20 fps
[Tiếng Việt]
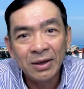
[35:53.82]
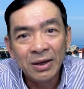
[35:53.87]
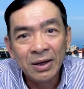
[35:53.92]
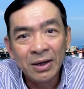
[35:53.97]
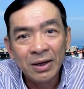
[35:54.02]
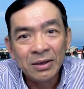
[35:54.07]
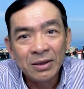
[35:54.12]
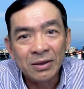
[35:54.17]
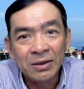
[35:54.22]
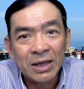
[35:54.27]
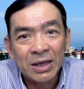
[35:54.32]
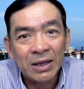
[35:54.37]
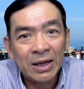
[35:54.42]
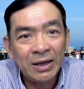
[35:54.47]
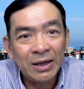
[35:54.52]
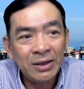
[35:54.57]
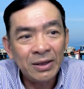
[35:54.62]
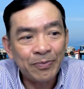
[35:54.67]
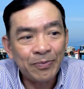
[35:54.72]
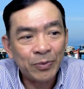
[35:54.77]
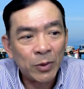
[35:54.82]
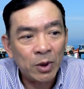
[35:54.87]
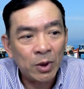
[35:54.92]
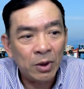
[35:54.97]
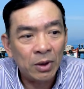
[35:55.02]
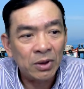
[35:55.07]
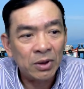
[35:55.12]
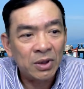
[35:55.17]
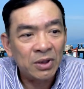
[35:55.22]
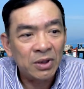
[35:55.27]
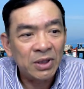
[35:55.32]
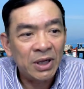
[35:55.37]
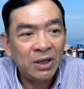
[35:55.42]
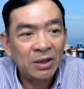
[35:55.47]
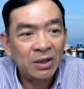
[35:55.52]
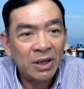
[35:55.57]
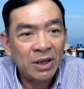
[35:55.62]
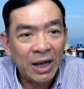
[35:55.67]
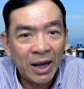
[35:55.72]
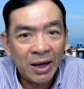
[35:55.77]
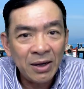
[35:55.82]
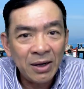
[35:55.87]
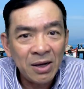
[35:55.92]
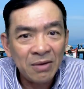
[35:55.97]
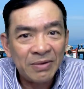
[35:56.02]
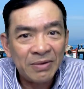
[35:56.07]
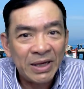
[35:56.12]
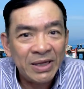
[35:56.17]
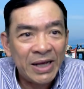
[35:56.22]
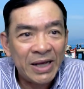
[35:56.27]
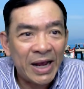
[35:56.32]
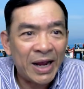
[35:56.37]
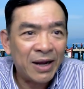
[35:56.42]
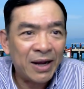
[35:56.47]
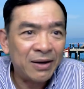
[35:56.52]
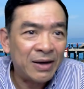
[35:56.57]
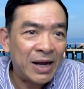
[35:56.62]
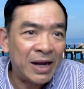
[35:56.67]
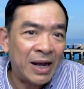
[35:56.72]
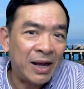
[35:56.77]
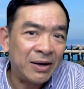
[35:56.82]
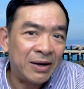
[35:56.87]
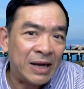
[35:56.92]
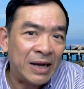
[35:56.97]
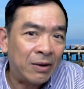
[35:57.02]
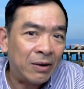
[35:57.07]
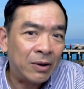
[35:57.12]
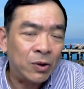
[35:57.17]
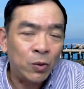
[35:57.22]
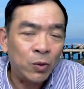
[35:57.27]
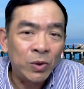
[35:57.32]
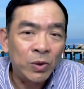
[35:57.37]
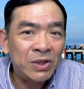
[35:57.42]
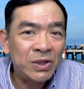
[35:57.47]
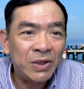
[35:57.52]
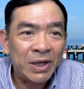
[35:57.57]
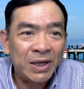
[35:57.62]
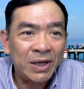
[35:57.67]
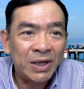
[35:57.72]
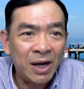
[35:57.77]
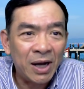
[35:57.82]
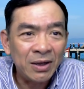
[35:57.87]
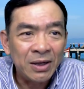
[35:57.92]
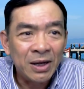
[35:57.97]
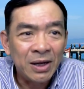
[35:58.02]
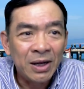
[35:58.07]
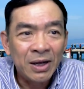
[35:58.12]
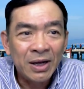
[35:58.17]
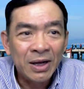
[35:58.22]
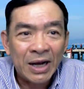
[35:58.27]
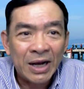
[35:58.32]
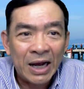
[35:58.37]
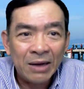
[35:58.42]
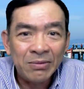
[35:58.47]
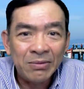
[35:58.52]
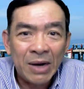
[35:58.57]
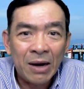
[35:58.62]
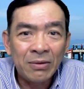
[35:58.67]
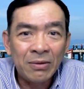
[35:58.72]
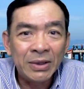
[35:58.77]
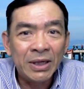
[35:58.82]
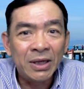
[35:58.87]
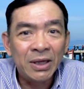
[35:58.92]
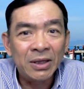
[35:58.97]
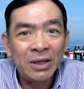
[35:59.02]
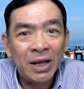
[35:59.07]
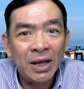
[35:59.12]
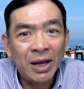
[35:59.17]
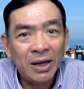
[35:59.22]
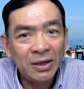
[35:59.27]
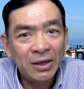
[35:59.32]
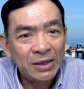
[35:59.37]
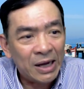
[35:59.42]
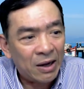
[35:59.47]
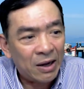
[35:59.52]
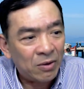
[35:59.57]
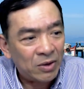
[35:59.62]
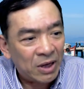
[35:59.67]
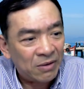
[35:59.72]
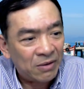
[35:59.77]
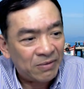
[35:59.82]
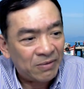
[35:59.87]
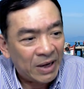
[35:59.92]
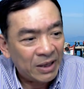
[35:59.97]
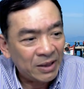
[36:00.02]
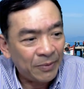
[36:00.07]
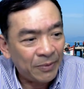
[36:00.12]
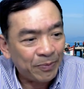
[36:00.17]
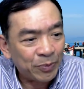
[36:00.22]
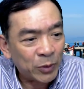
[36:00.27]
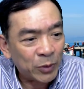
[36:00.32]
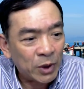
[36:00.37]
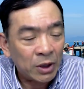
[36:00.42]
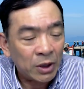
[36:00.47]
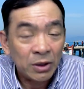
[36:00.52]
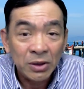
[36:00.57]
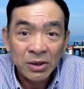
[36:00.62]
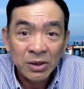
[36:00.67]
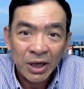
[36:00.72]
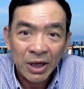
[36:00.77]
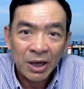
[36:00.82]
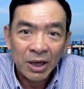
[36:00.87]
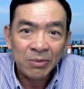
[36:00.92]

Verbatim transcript: người ta thấy lực lượng y tế đó phải gian ra nào là đủ thứ chuyện hết khai báo y tế nào là phải um, thử nghiệm là